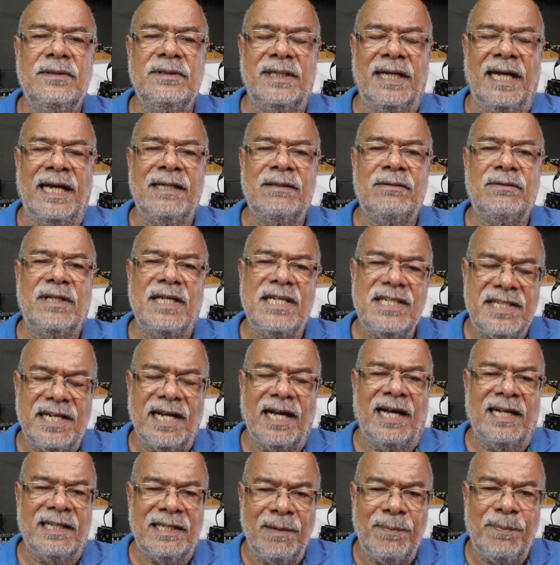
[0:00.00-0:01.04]
certo? Quem
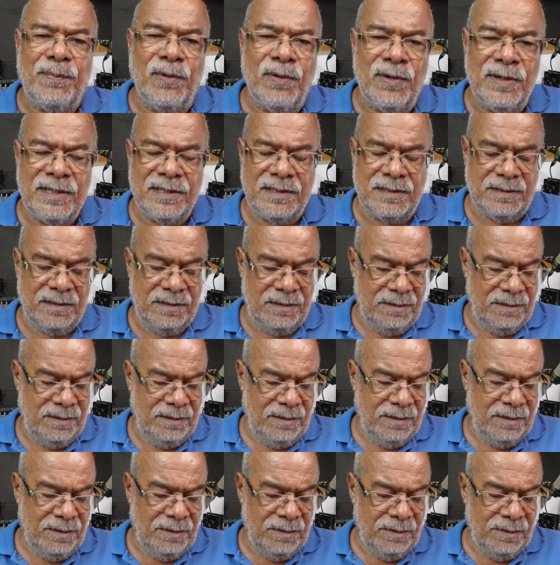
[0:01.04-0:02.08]
chegar depois,
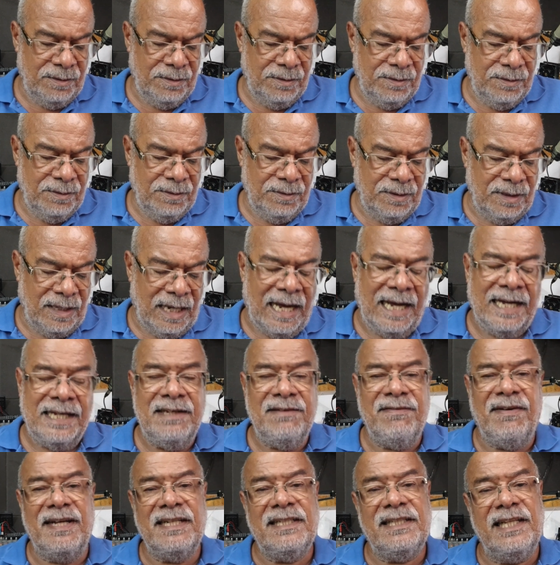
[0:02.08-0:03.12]

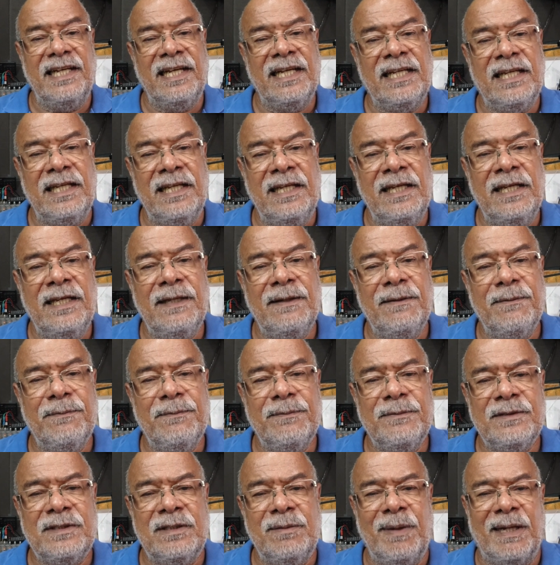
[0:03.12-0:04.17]
aí vai ter que
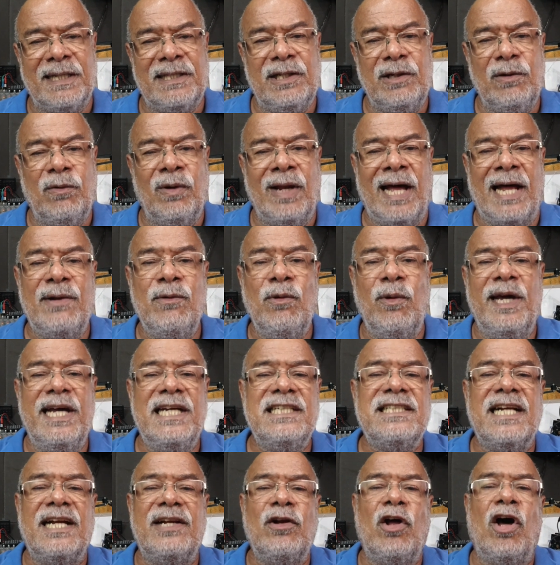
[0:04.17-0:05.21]
se matricular no
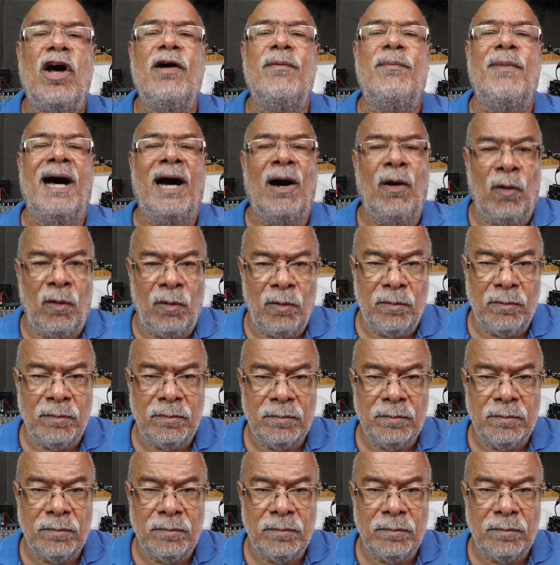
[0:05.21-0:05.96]
EJA normal.